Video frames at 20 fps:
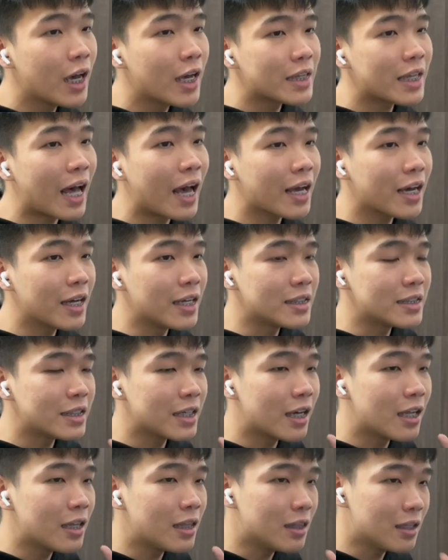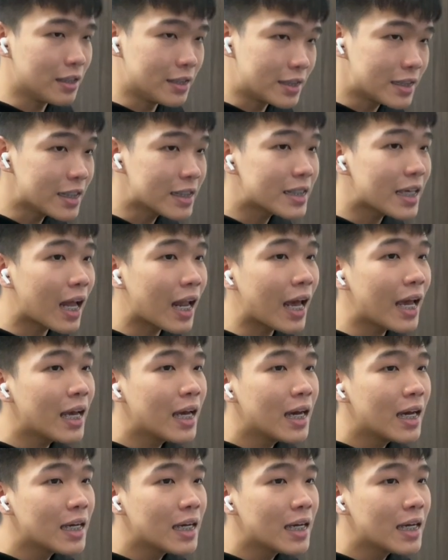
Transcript: 大家可以先冷静下来。